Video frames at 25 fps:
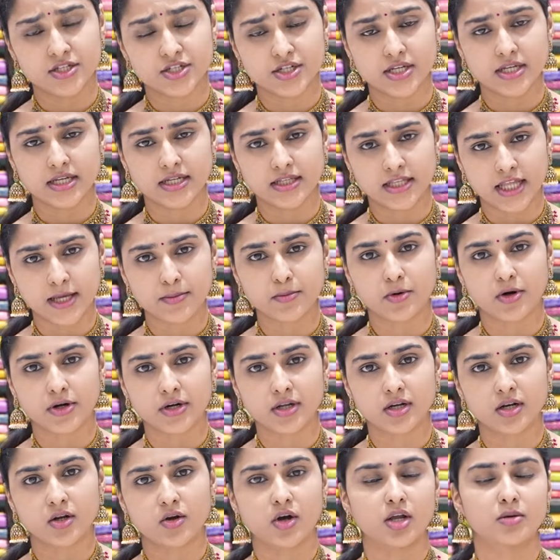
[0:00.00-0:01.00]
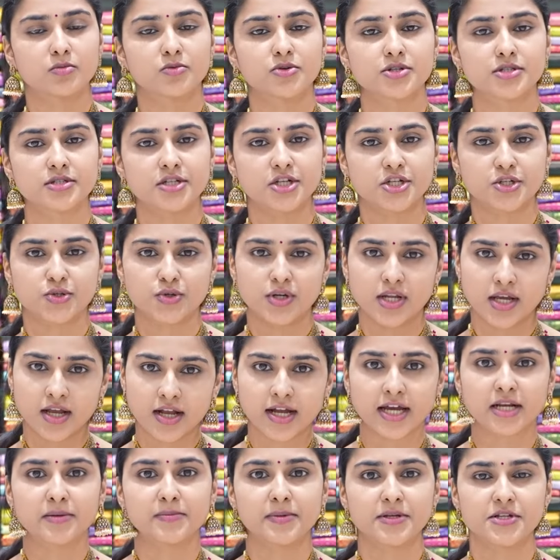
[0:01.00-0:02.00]
నుంచి ఇదే మోడల్లో ఆల్మోస్ట్
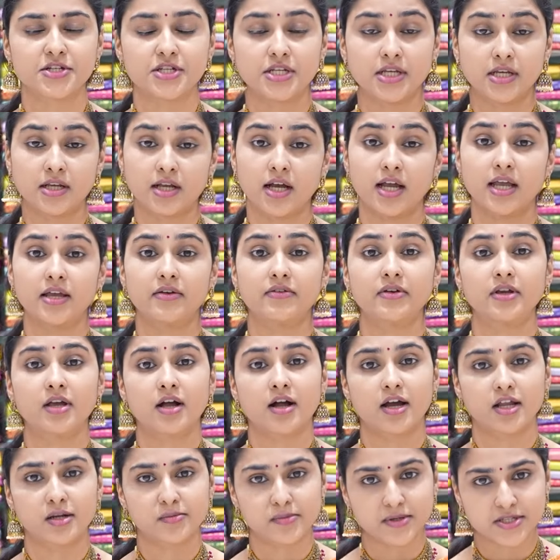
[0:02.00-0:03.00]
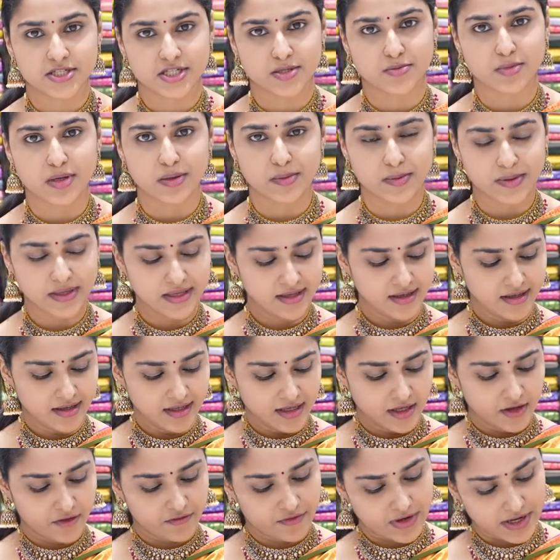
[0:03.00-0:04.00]
లాగా కనిపించి ఇంకా హెవీగా కనిపించి మేబీ
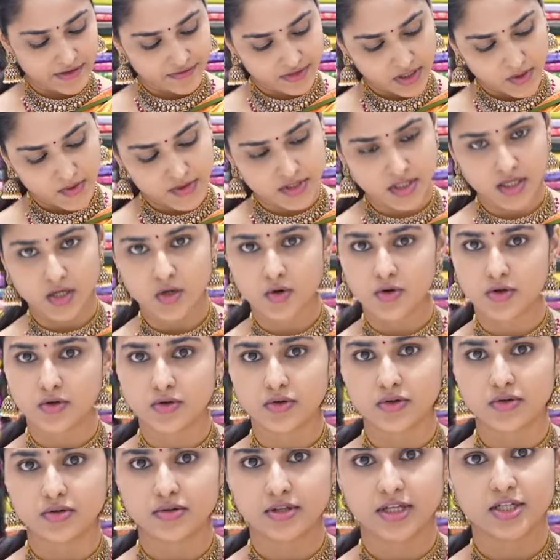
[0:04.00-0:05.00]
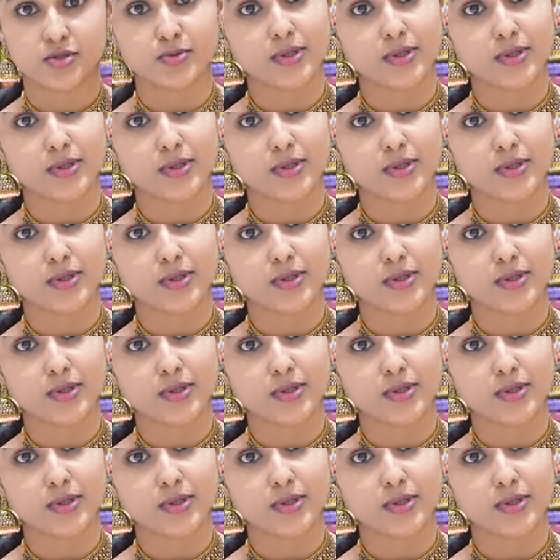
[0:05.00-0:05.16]
ఫైవ్ థౌజండ్లో ఒకటి ఉంటుంది